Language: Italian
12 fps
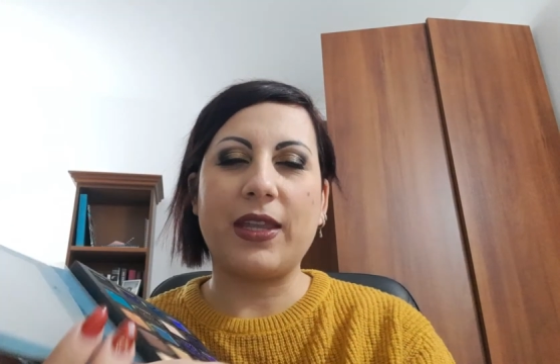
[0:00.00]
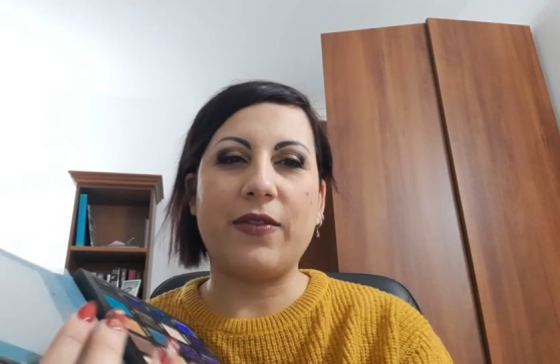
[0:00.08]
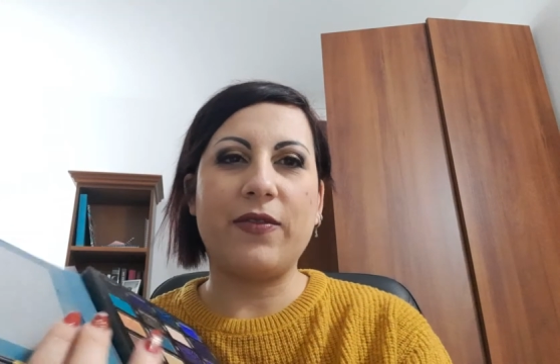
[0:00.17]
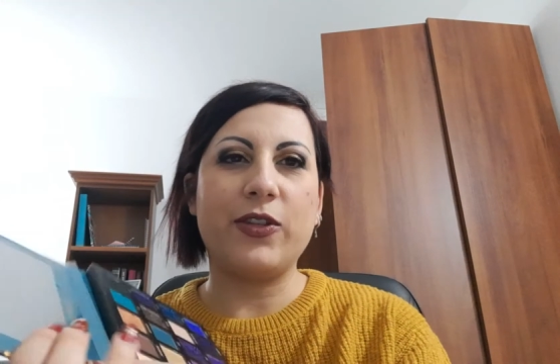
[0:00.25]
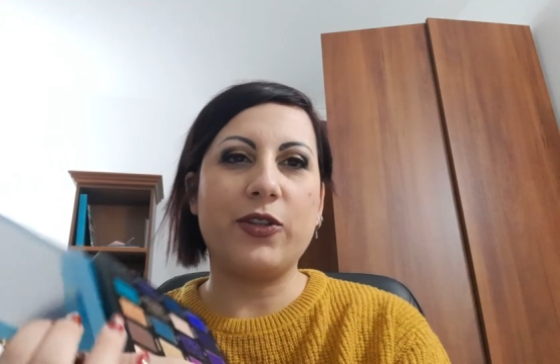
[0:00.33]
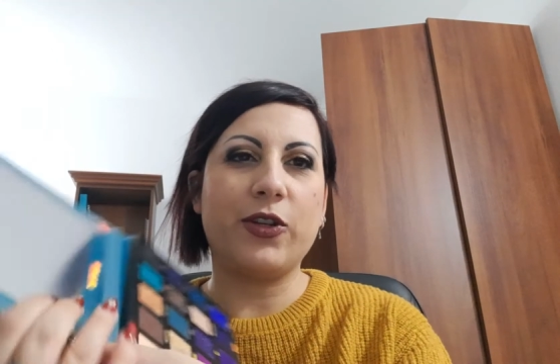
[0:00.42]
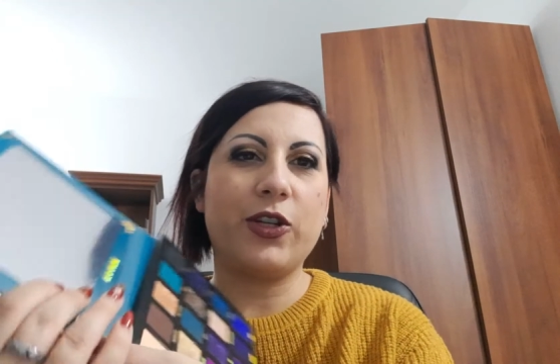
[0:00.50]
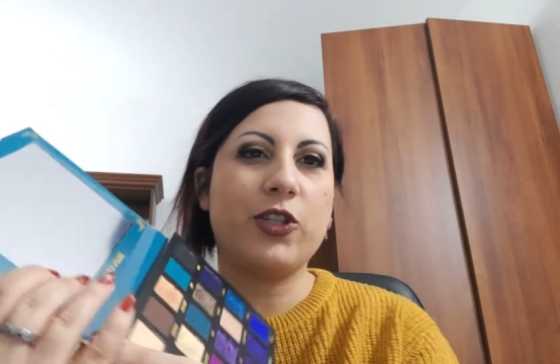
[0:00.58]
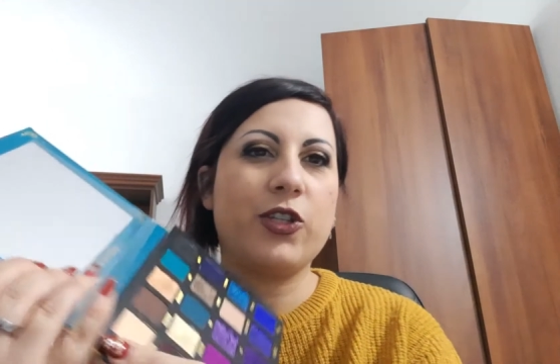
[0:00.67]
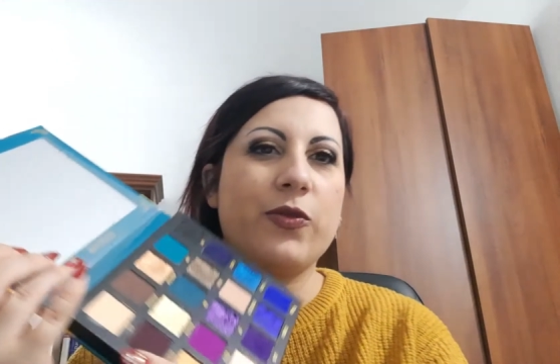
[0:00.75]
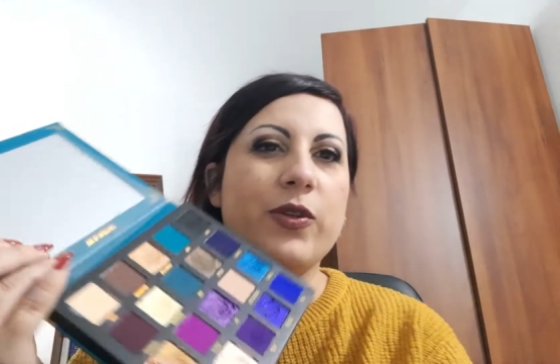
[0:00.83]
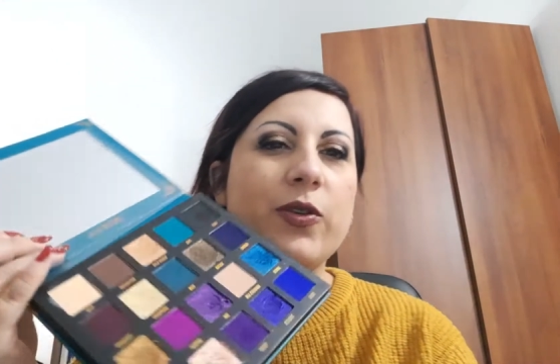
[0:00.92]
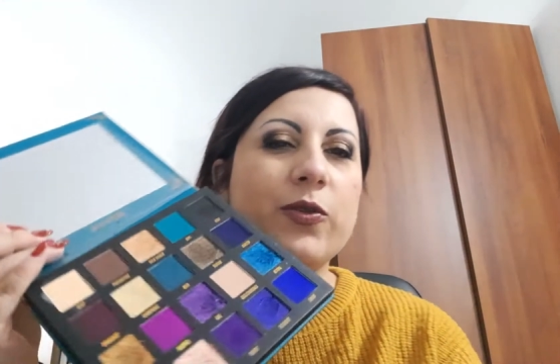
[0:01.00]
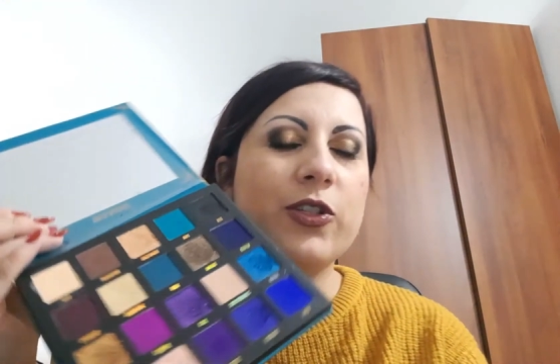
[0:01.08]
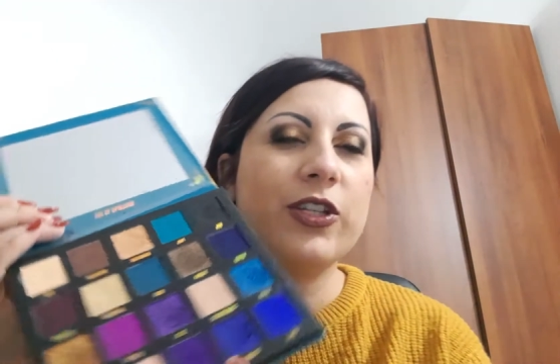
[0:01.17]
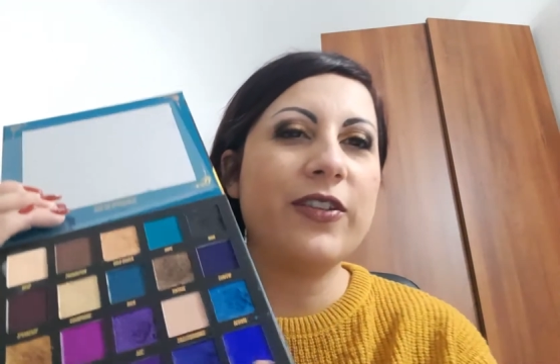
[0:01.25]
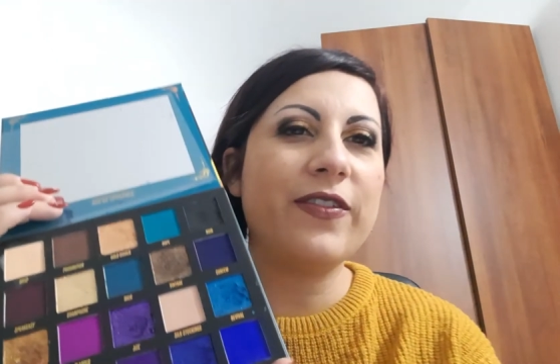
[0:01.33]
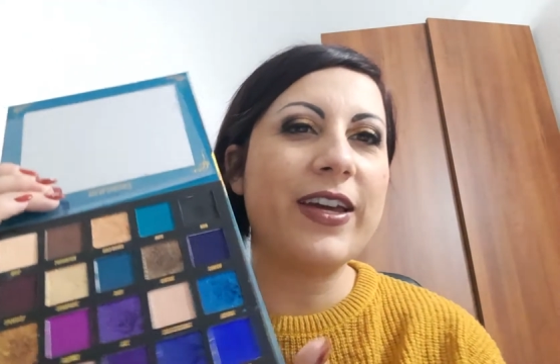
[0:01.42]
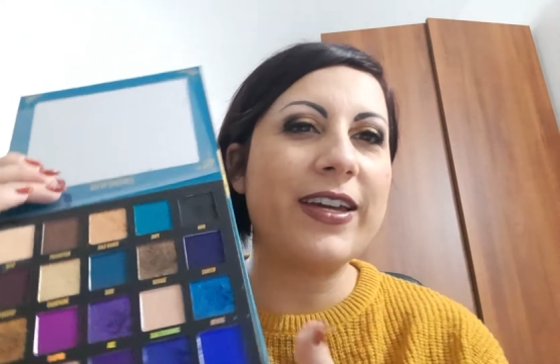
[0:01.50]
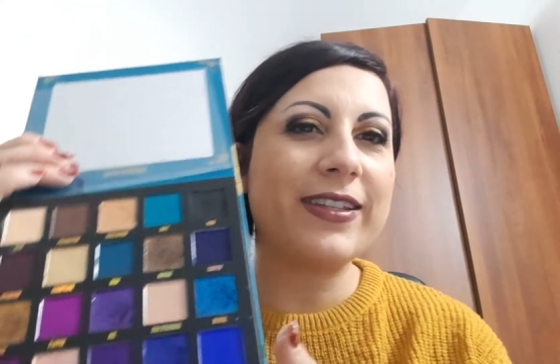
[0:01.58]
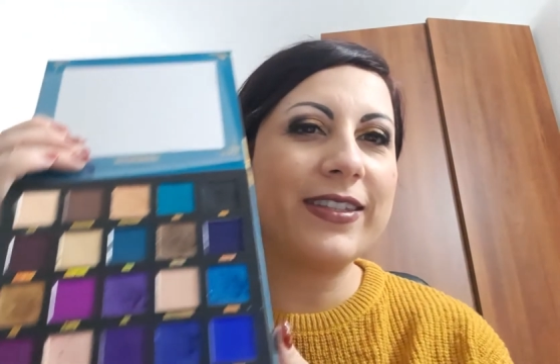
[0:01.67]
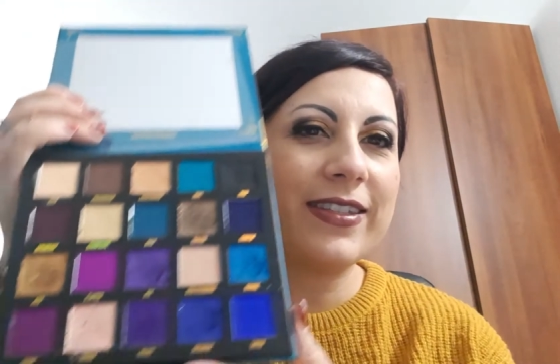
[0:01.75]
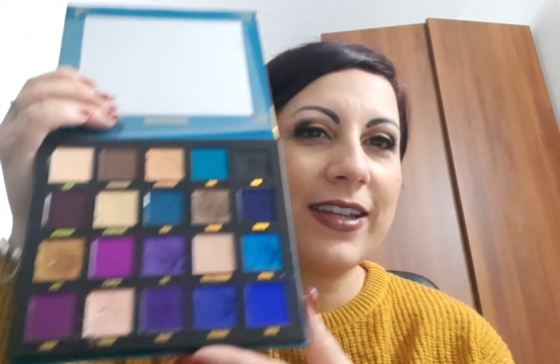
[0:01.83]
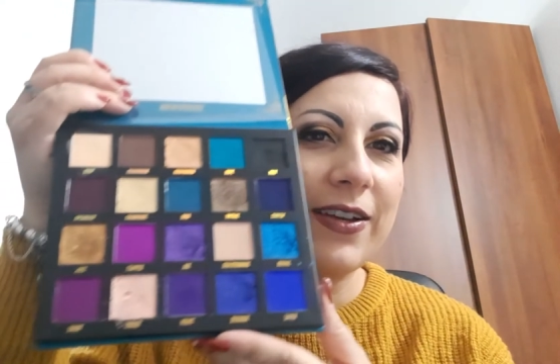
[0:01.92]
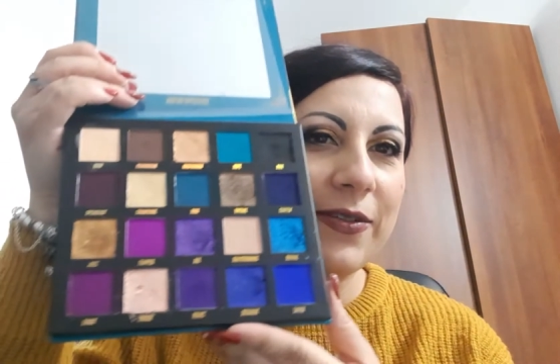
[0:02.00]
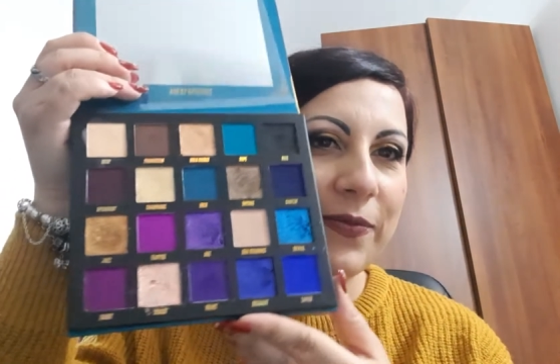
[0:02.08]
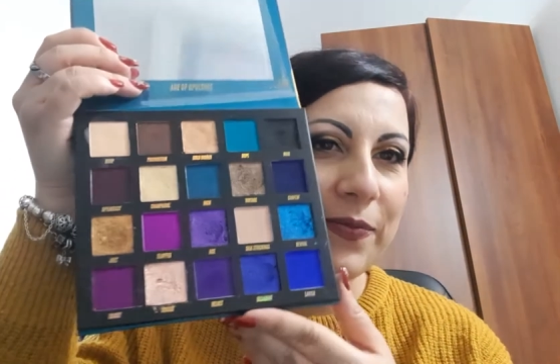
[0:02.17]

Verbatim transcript: visto che c'è una luce diversa